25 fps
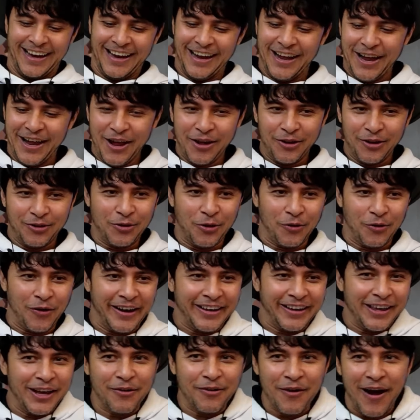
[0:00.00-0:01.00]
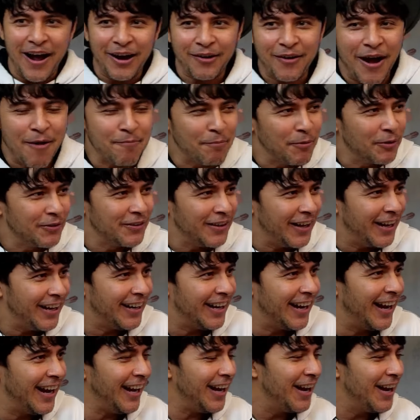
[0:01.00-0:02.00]
escravo. Tô aqui com a, com a
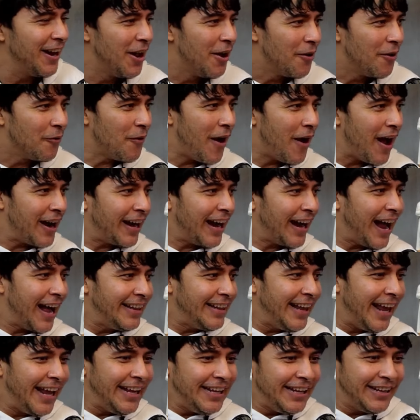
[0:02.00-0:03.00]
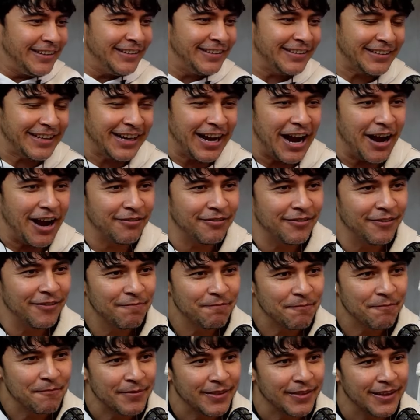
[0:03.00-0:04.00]
pulseira, né? Uhum. Com a cadeinha de escravo.
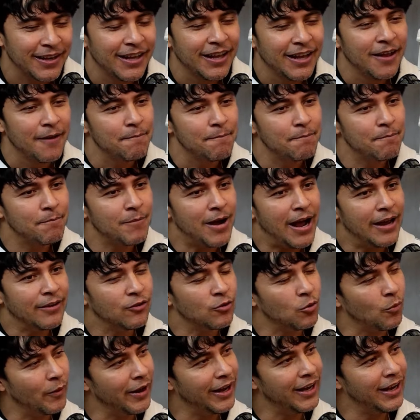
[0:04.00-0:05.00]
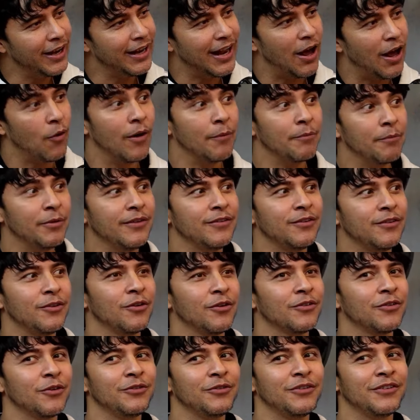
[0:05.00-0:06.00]
Mas com ele lá, o
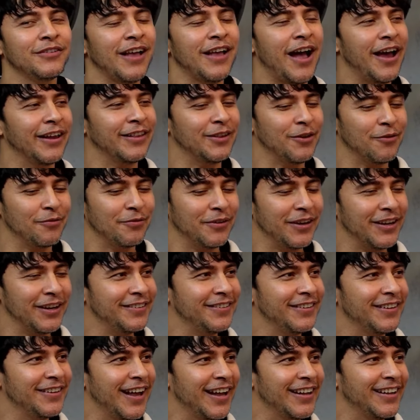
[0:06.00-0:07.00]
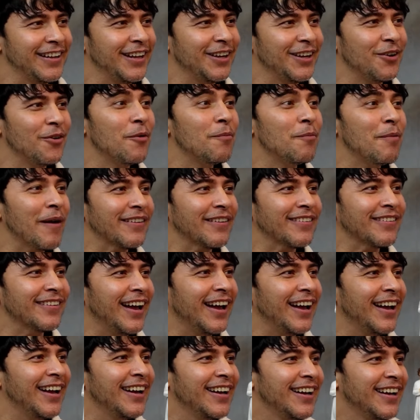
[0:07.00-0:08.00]
ambicioso, eu disse, ah, então fica de lado aí que eu vou
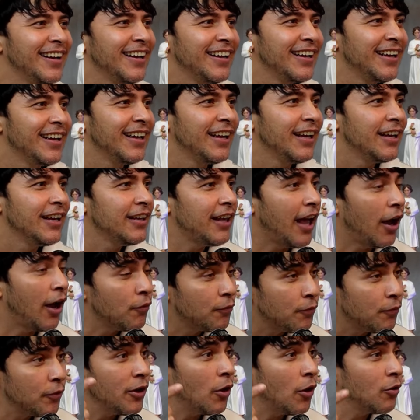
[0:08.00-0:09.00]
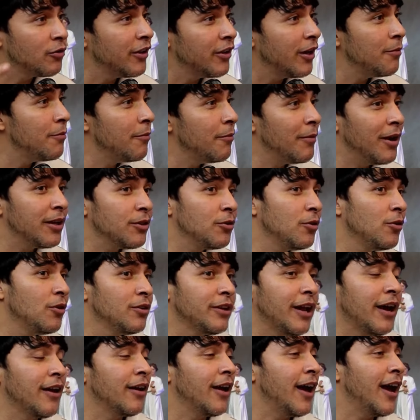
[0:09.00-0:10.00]
passar. E aí eu fui aonde ele me
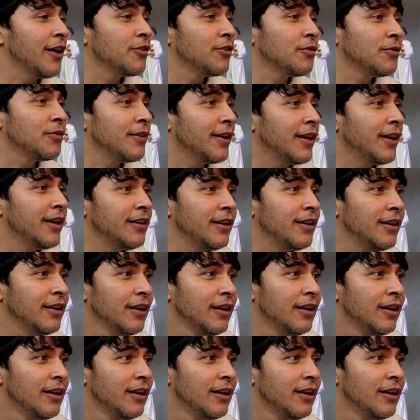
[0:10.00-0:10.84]
mandou, na Rádio 100